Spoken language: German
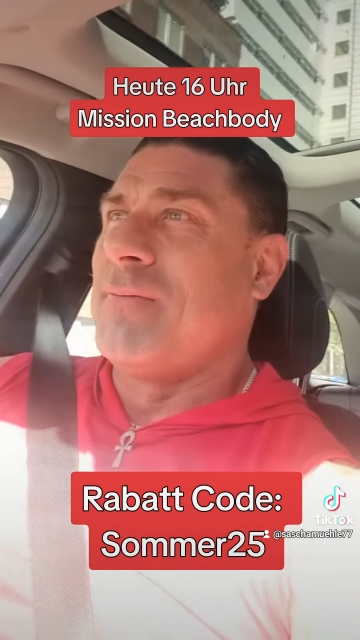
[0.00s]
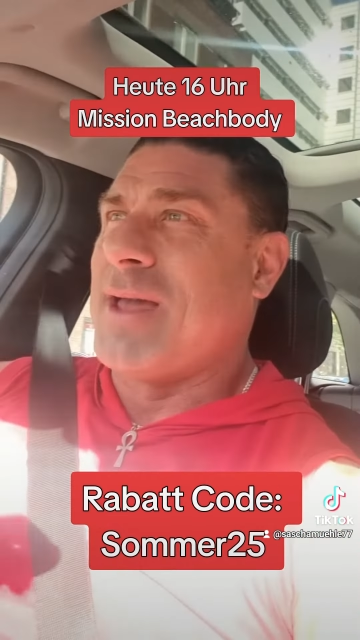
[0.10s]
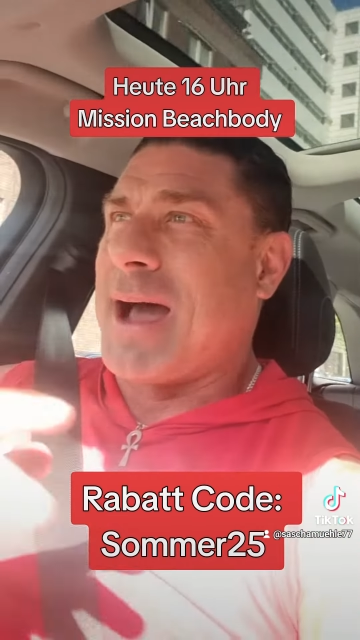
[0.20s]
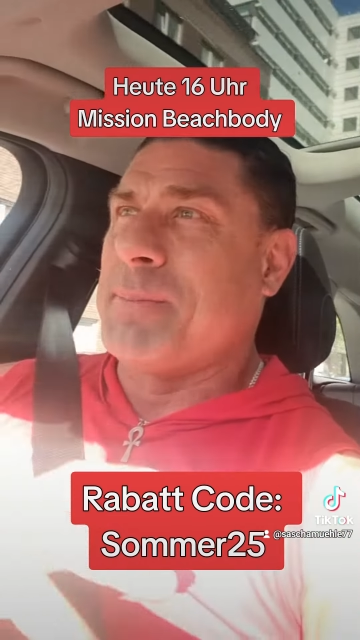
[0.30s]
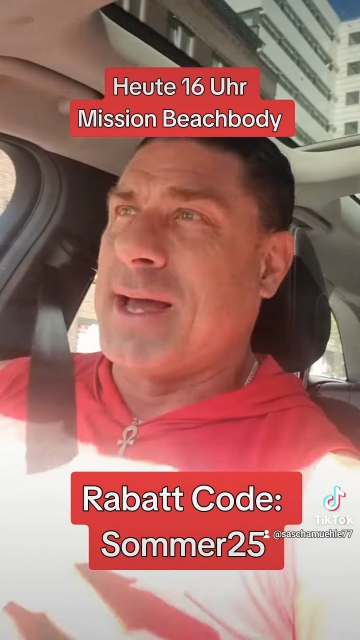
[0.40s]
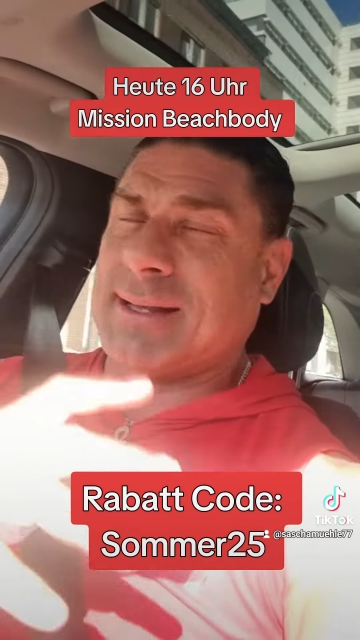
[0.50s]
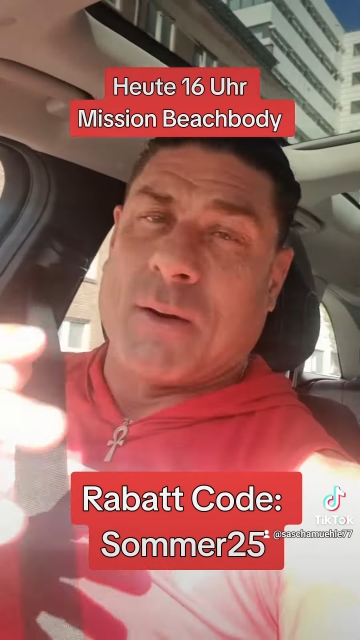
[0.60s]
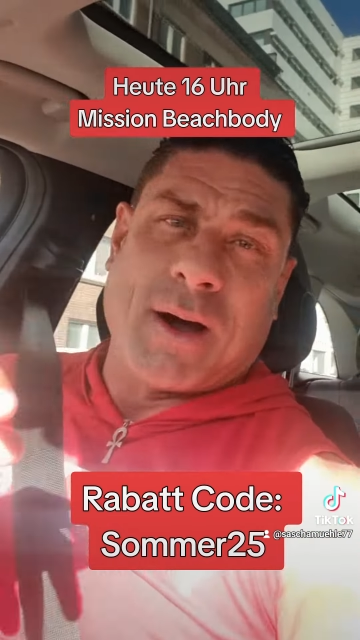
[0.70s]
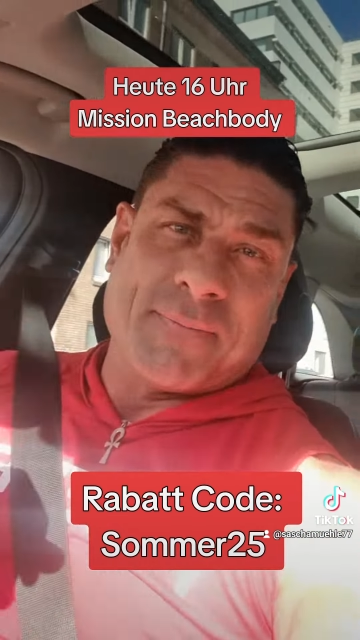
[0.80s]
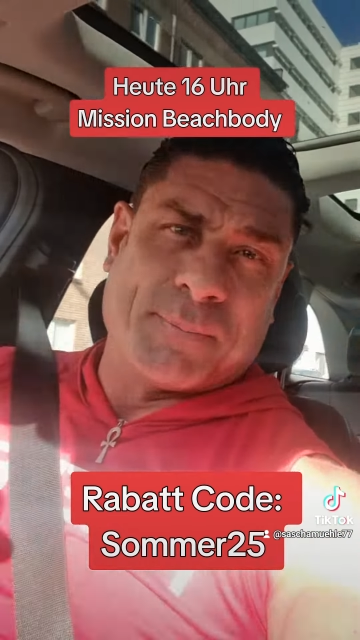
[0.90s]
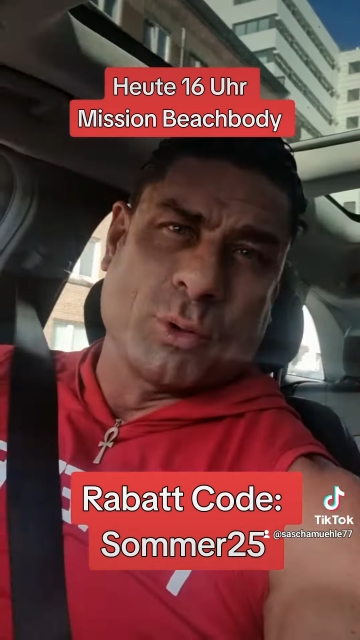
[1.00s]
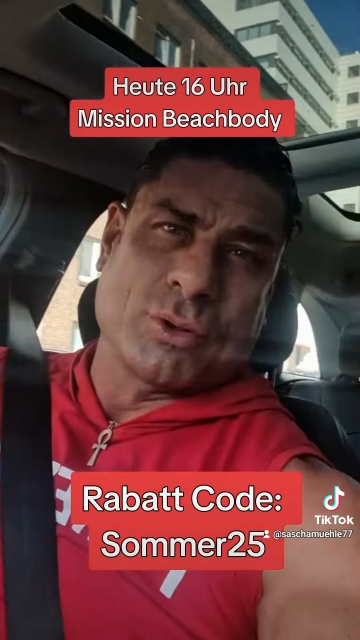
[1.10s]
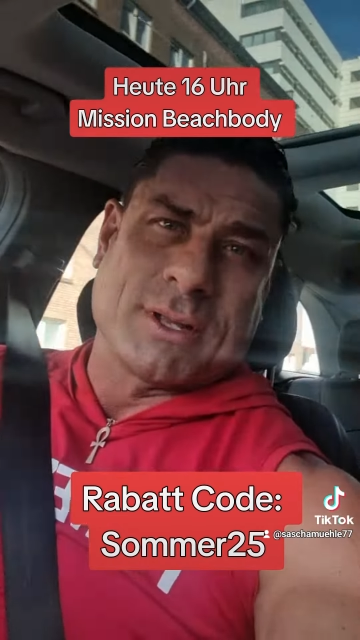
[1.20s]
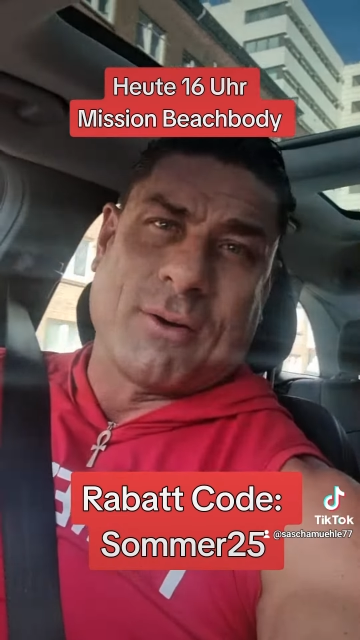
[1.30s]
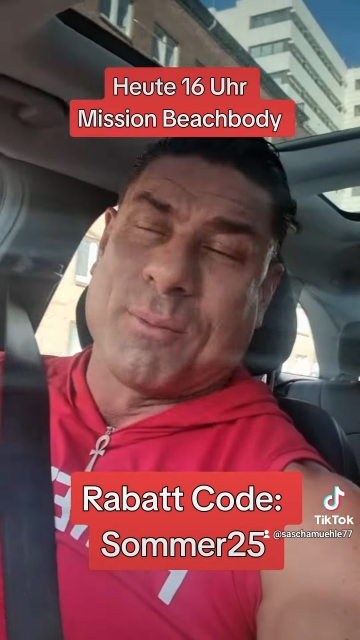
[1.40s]
Wir haben ja dauerhaft
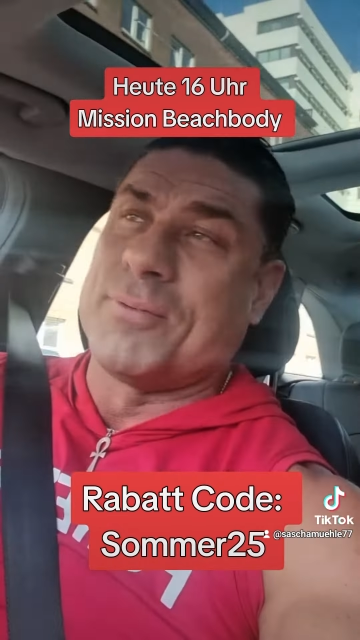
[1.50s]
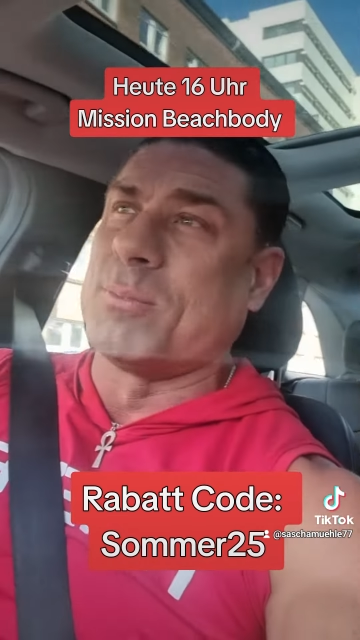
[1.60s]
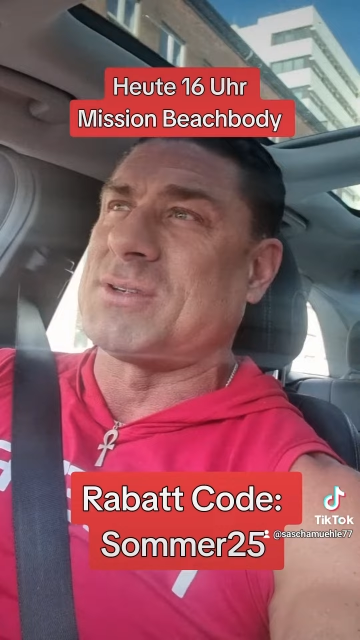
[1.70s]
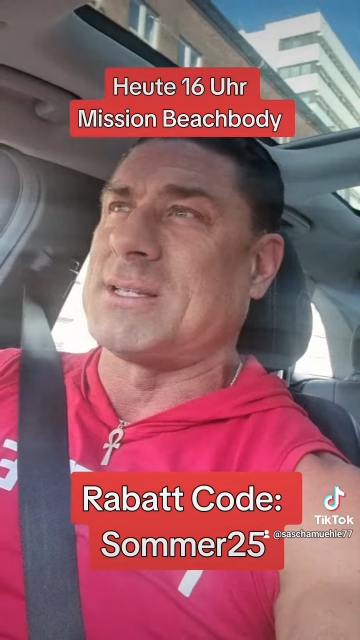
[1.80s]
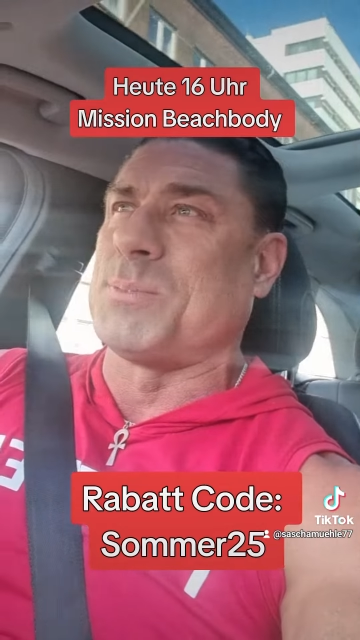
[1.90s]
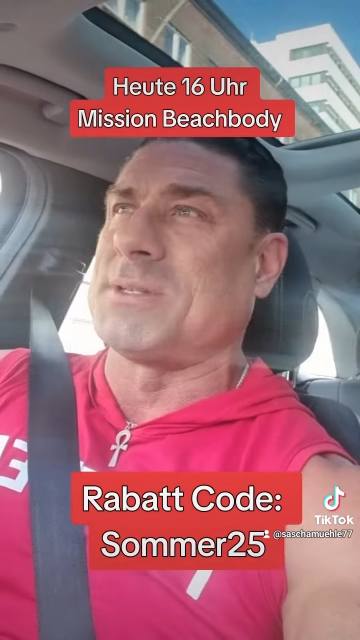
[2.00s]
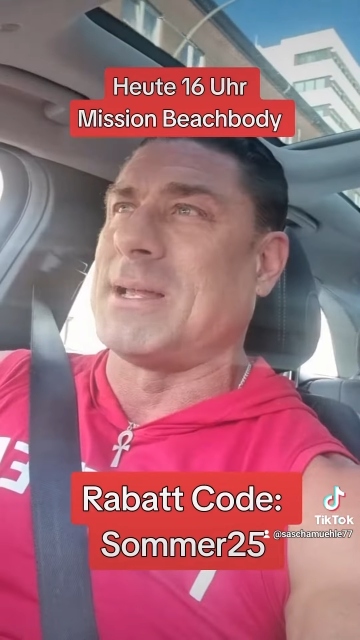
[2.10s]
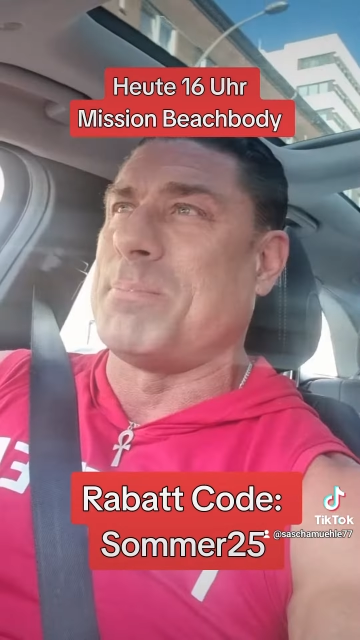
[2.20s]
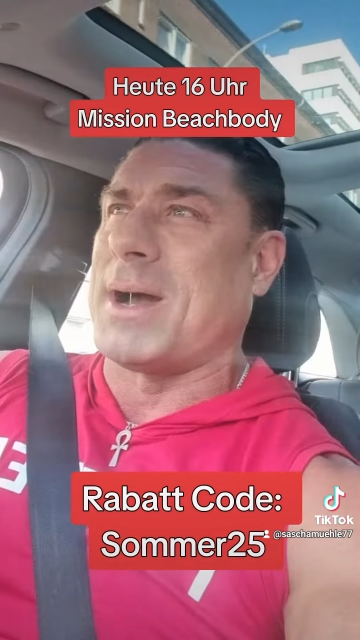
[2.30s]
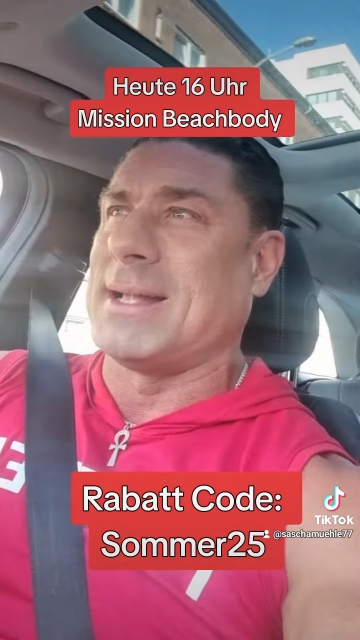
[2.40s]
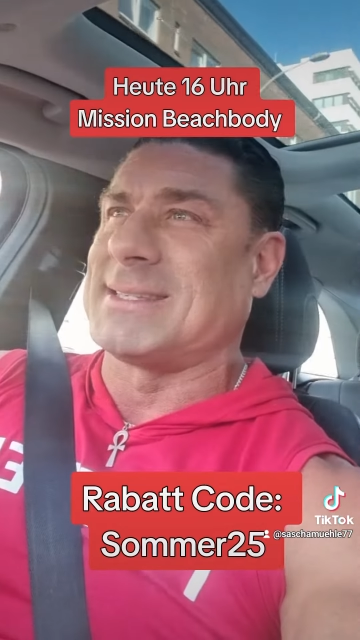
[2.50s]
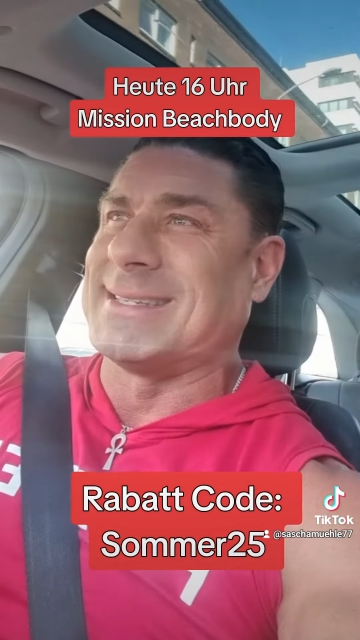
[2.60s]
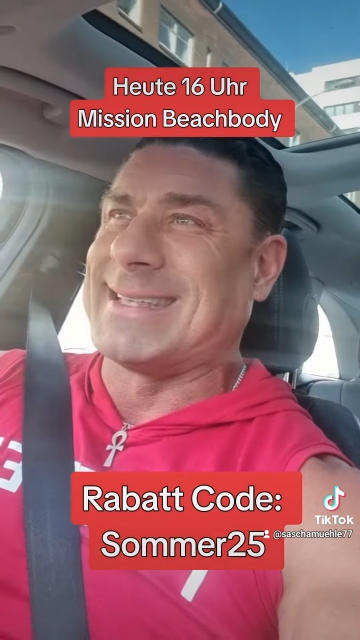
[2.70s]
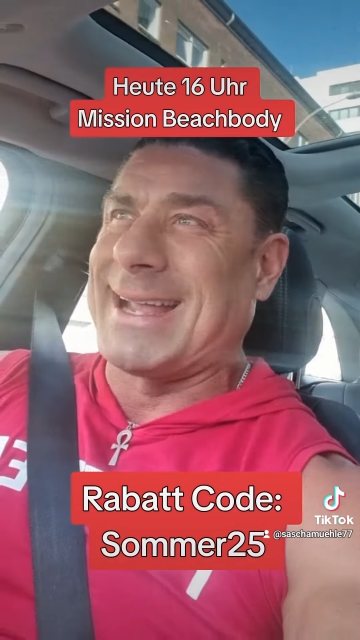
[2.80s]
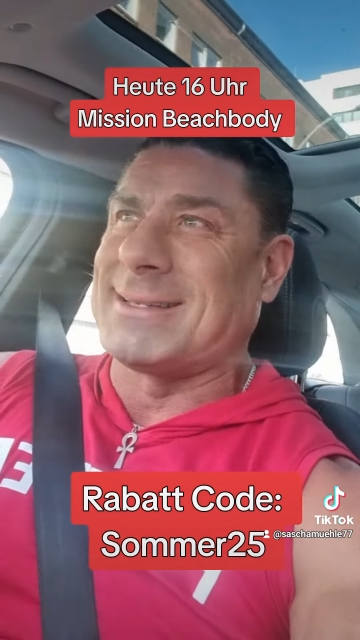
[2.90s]
Produkte auch um 25 Prozent bereits
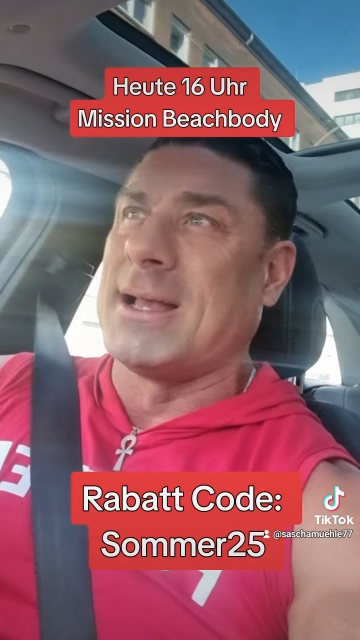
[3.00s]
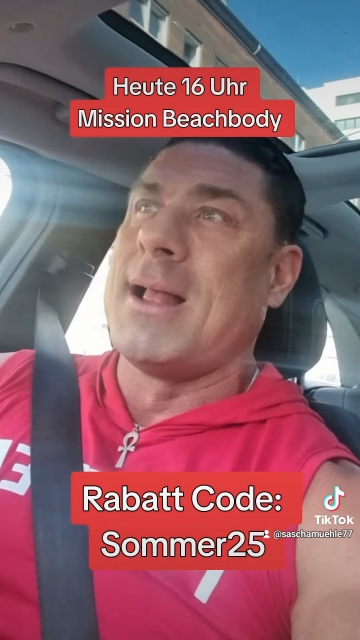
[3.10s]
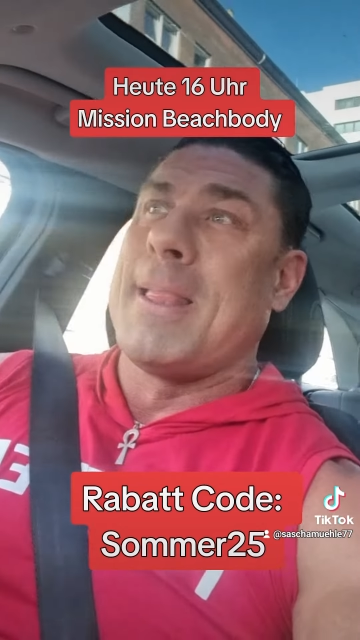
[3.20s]
gesenkt.